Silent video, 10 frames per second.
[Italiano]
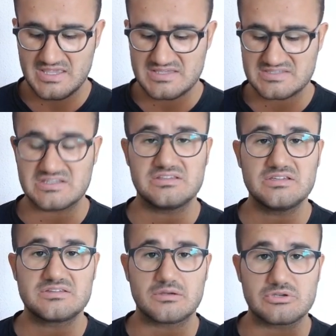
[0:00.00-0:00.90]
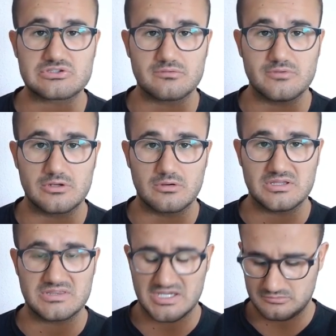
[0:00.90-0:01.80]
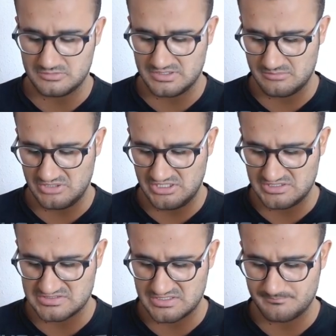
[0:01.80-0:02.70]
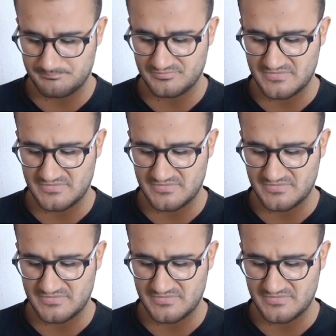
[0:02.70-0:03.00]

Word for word: Sentite questo virgolettato della ministra